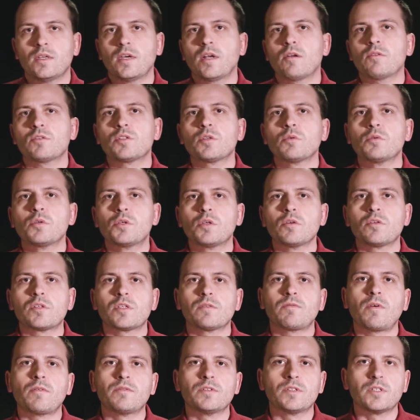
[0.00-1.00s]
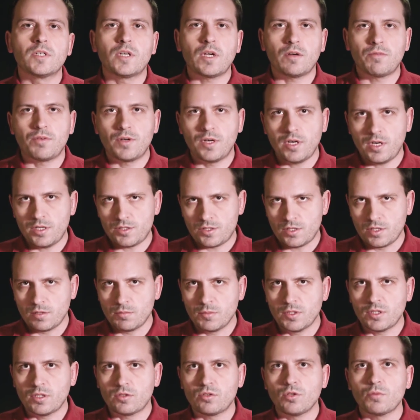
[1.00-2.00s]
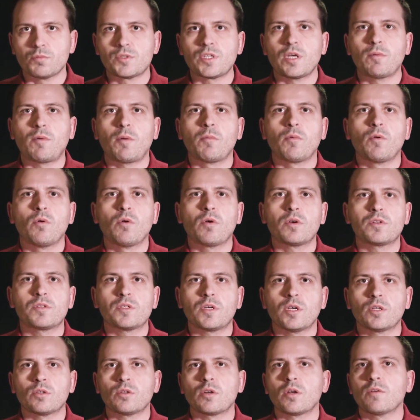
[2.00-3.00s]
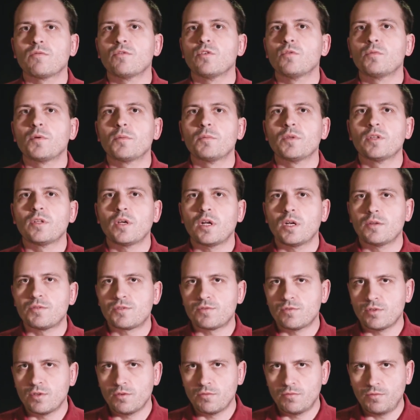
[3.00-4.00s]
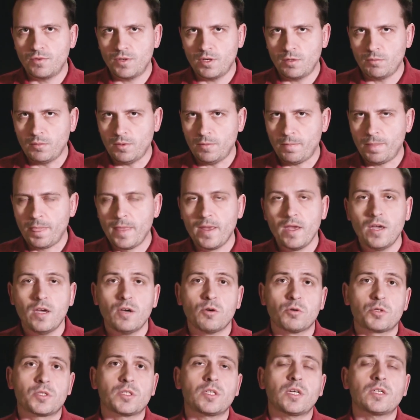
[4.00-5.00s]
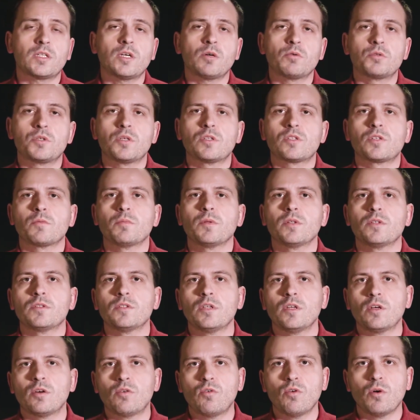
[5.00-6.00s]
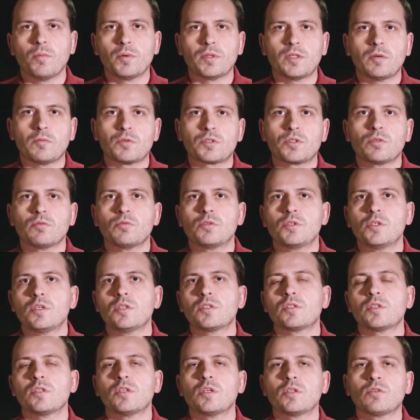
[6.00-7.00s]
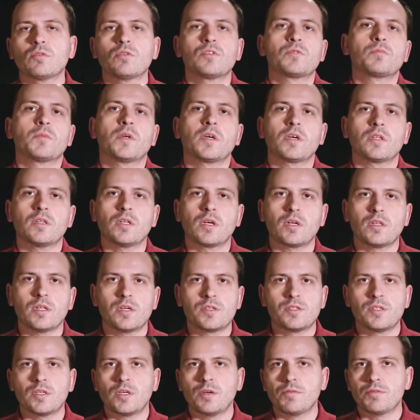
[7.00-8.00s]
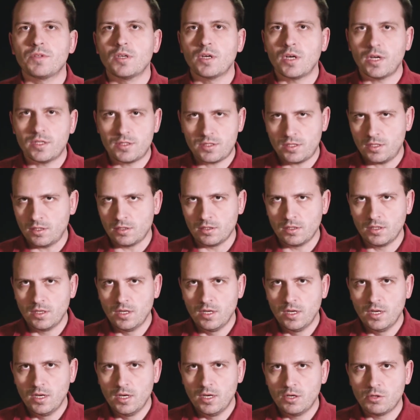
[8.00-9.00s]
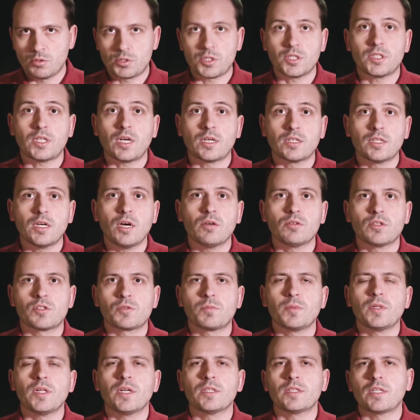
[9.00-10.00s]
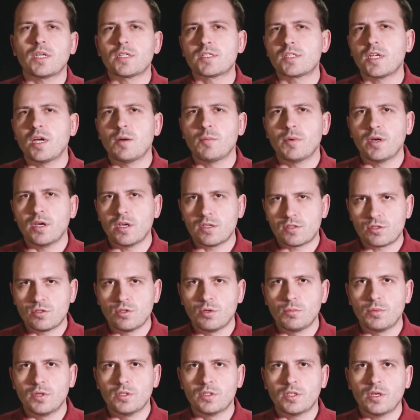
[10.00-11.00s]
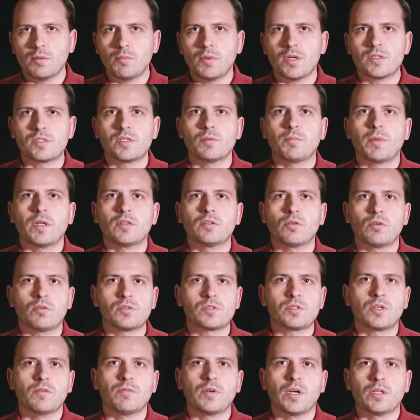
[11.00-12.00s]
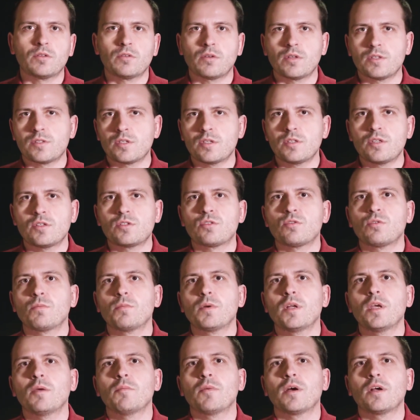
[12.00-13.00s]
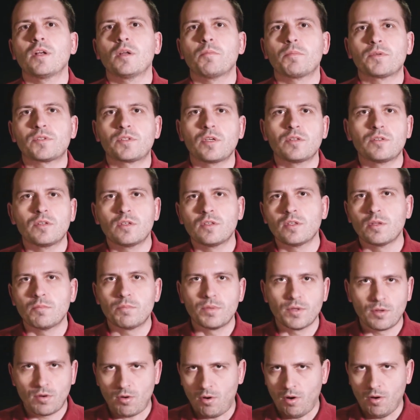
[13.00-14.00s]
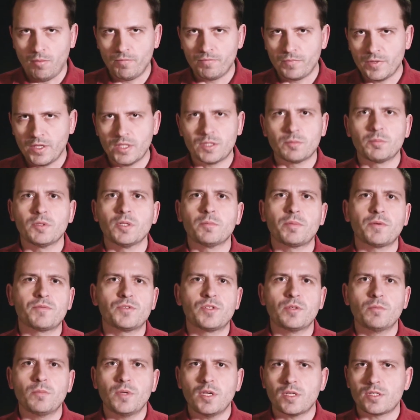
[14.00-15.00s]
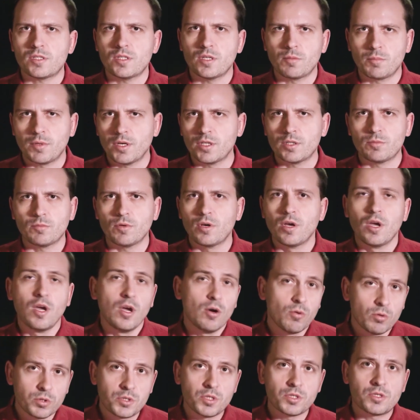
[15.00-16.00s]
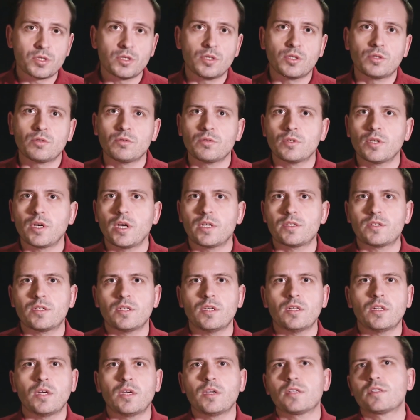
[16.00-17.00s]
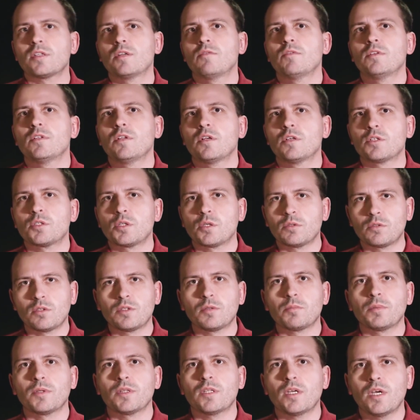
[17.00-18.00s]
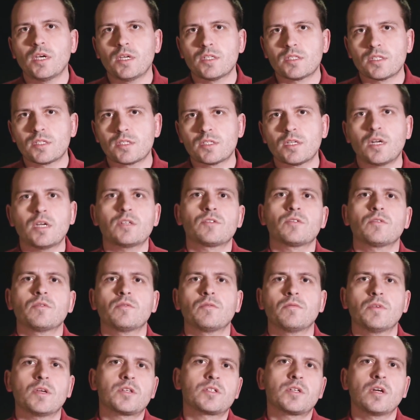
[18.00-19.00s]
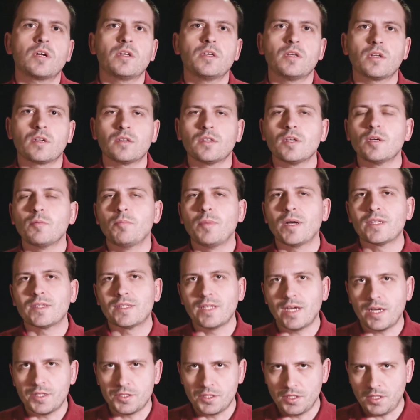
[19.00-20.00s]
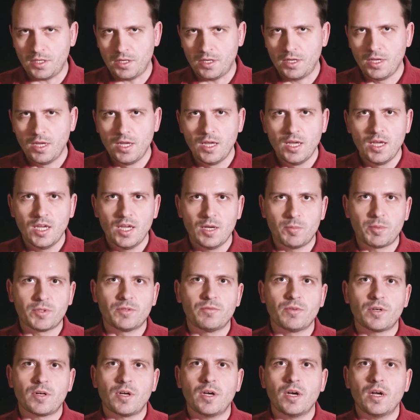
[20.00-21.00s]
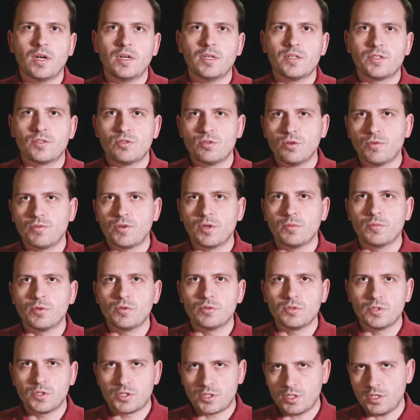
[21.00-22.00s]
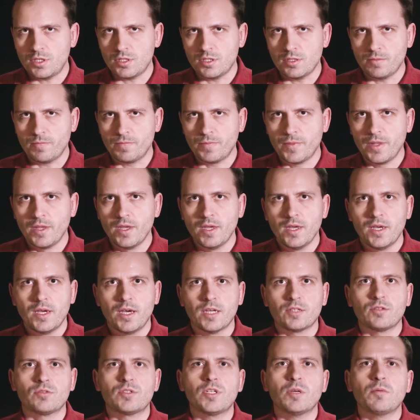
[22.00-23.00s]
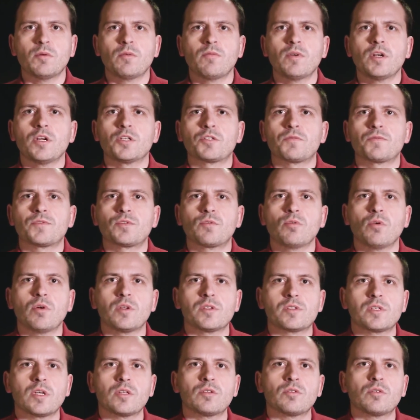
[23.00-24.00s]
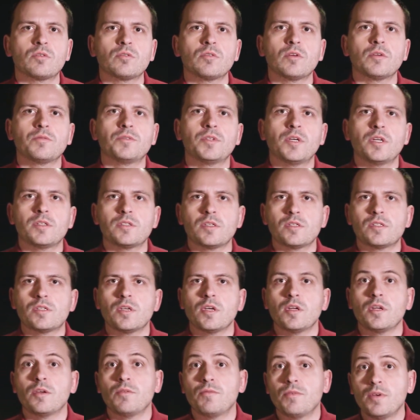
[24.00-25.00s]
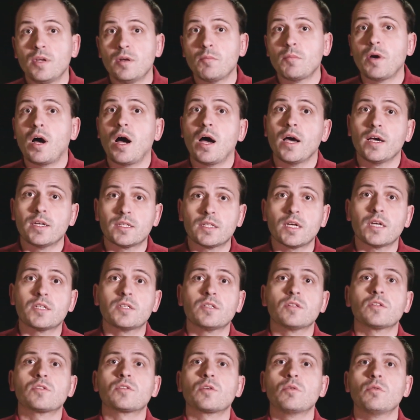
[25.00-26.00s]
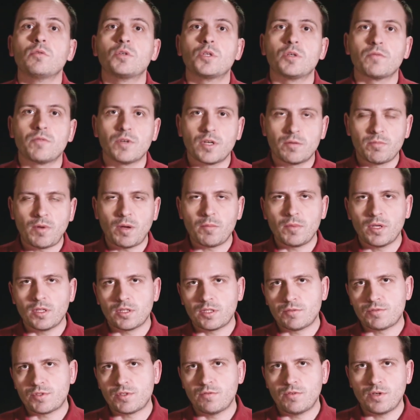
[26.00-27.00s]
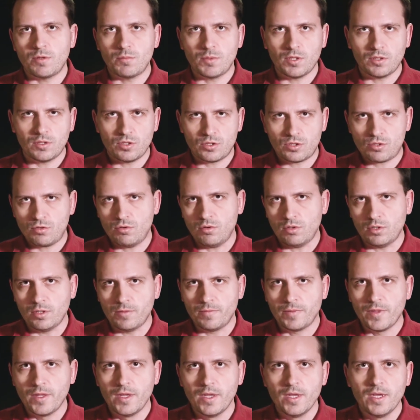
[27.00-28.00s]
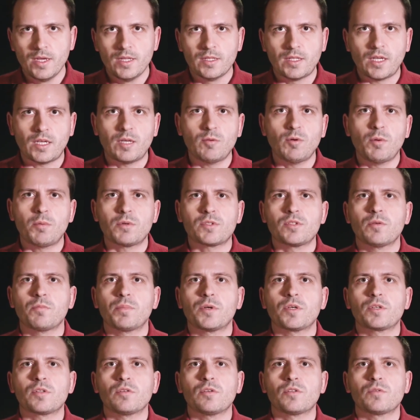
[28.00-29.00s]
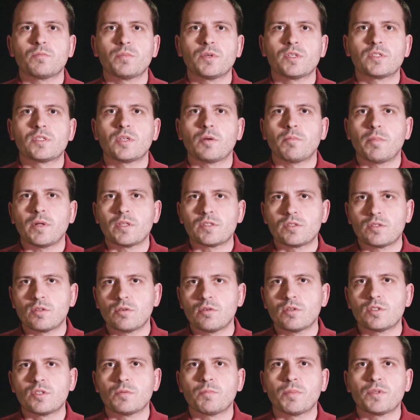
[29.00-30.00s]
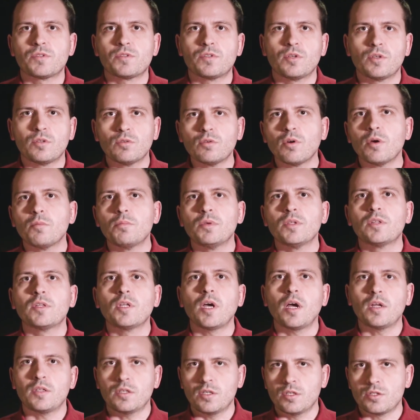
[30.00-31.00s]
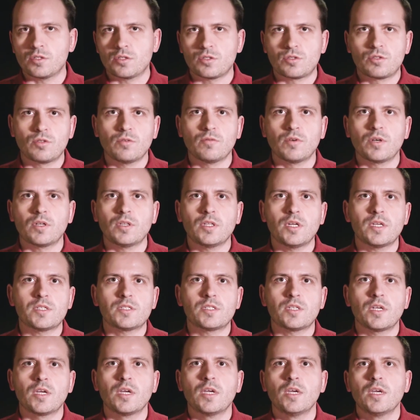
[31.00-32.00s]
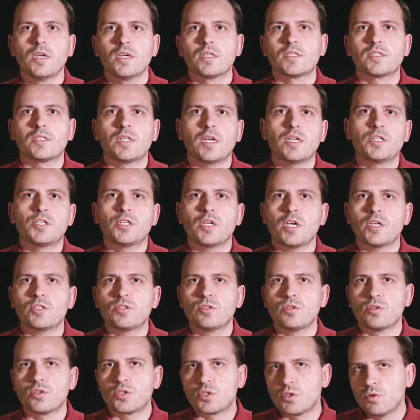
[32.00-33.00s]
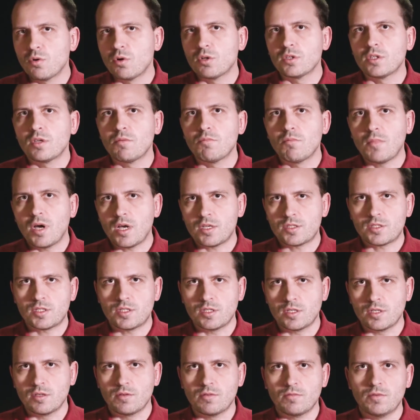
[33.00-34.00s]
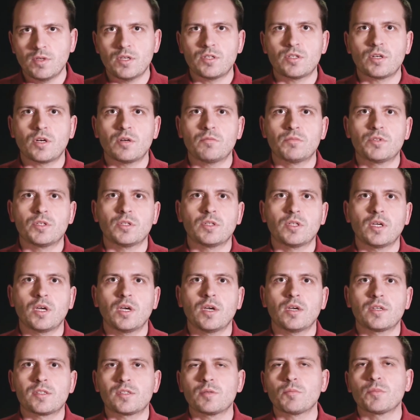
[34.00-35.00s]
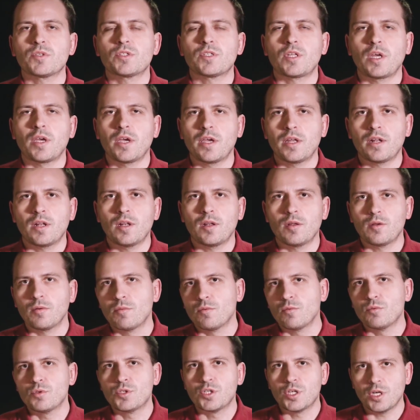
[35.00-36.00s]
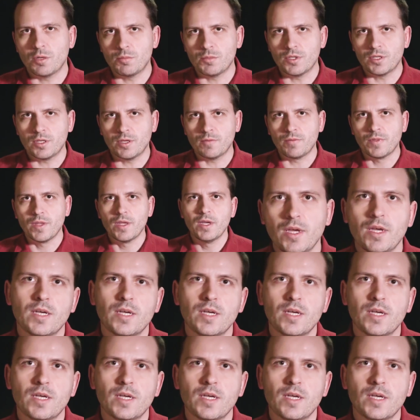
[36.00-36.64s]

Я рос и учился во Владикавказе, именно том самом городе, который вы упоминали в своем фильме. Уже тогда учиться было нелегко, потому что учиться никто из моих одноклассников не хотел. Уже тогда у нас была та самая озлобленная масса подростков, которые за 10 рублей могли посадить на перо. И это было повсеместно, поэтому учиться никто не хотел, а если видели, что кто-то пытается, сразу вешали ярлык «ботаника» и подвергали издевкам и унижениям. Эту тему вы лишь вскользь затронули в третьей серии фильма, а это один из ключевых моментов современной школы. Таким образом, пришлось быстро подстроиться под среду обитания из 6 класса стать частью школьной массы, вечером читая самостоятельно учебники.